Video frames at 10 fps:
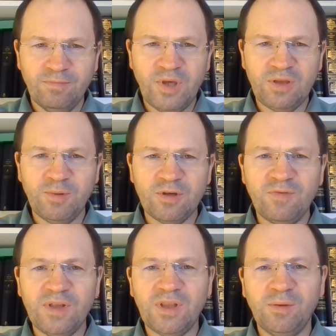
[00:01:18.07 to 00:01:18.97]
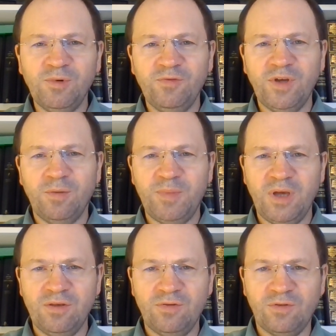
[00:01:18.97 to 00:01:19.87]
Pismo Święte mówi o
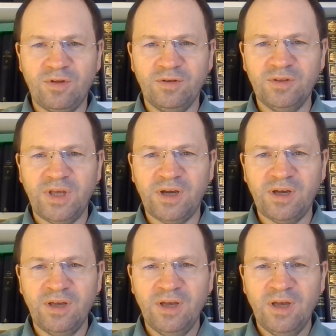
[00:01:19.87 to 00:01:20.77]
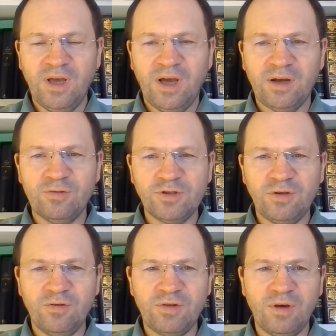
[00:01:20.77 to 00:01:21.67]
pięciu sądach, a
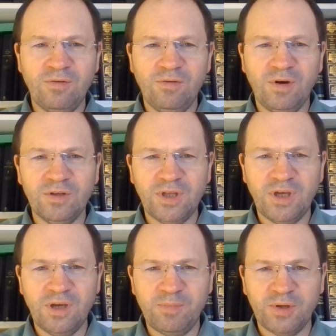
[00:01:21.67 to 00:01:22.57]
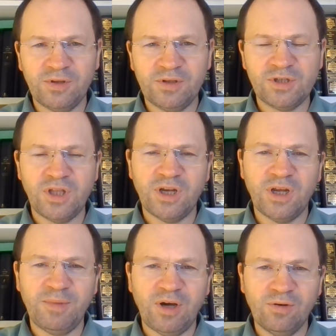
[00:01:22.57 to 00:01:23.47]
różnią się one pod
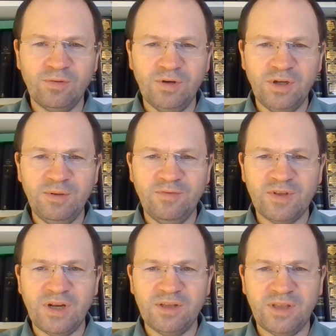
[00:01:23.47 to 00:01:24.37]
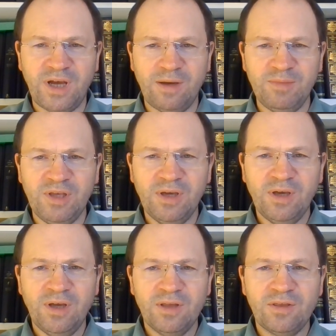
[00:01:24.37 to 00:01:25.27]
czterema ogólnymi względami –
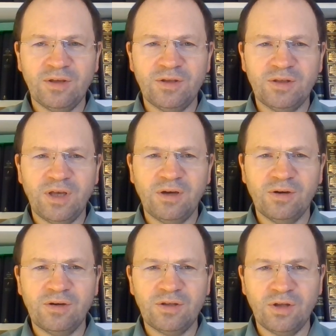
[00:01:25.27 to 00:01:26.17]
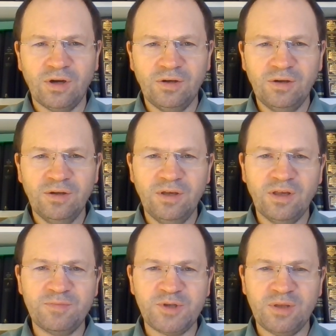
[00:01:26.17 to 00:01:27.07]
co do tego, kto
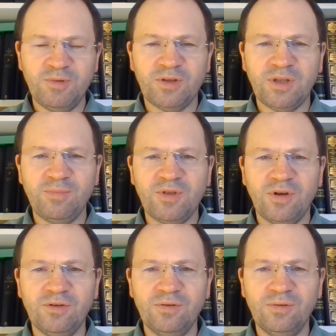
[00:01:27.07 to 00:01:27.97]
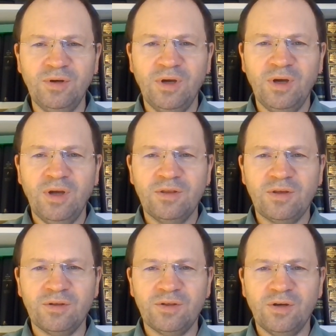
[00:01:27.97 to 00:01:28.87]
jest przedmiotem sądu,
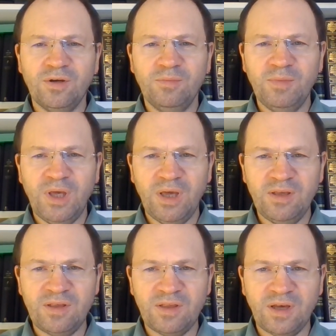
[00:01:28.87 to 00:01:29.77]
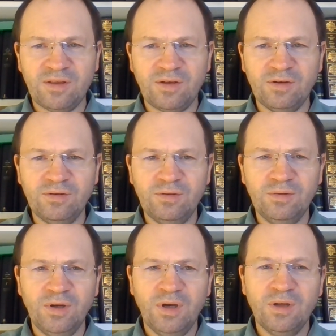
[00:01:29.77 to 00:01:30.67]
co do miejsca sądu,
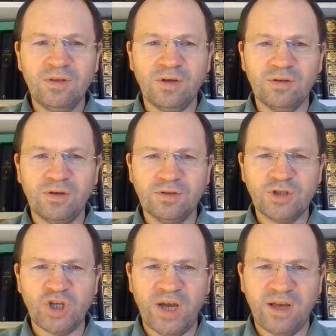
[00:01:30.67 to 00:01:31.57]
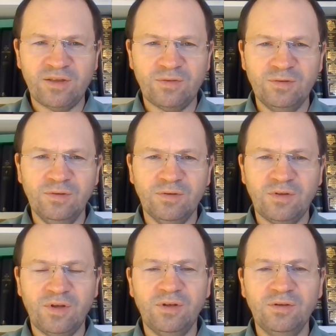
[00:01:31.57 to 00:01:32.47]
co do czasu
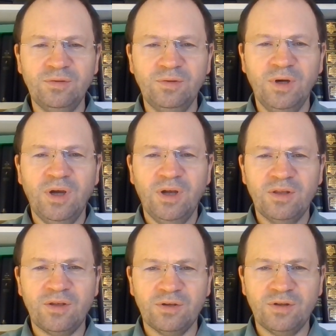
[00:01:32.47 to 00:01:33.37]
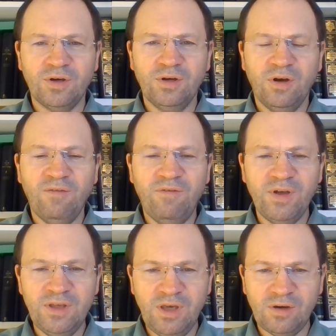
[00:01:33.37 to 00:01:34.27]
sądu, co do
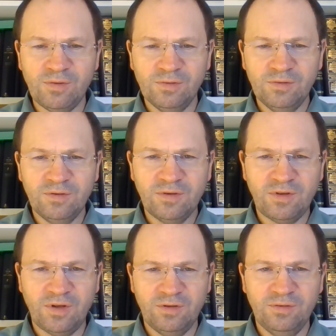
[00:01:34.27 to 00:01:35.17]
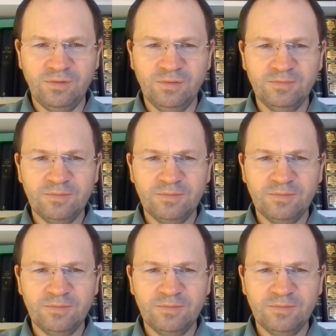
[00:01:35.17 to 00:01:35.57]
wyniku sądu.